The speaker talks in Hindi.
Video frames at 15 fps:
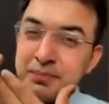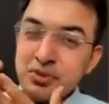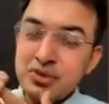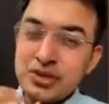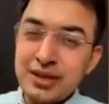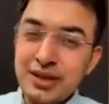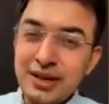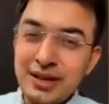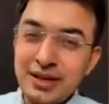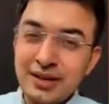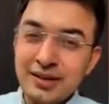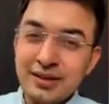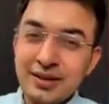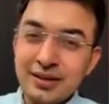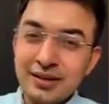पुच्छी ले ली
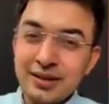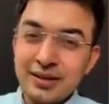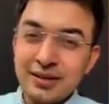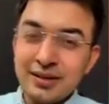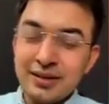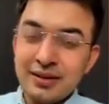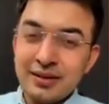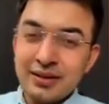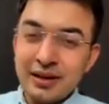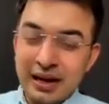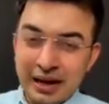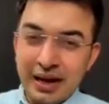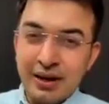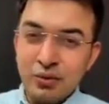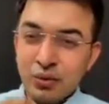
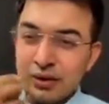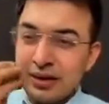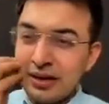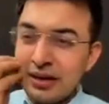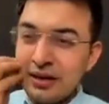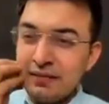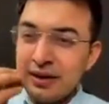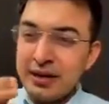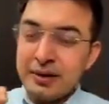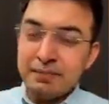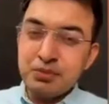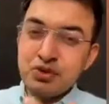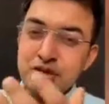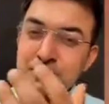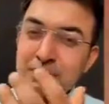हाँ वो गीली वाली
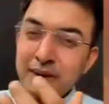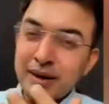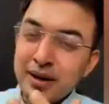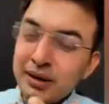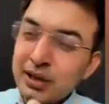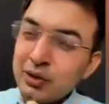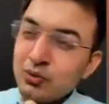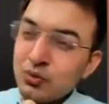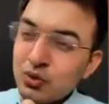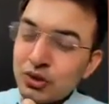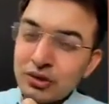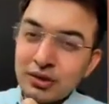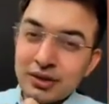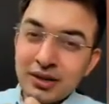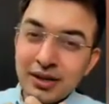पुच्छी पकड़ के
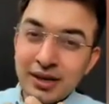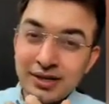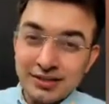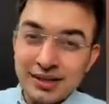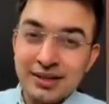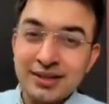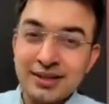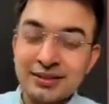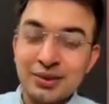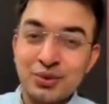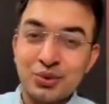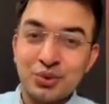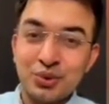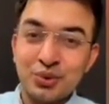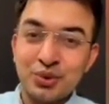ऐसा किया था
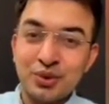उनको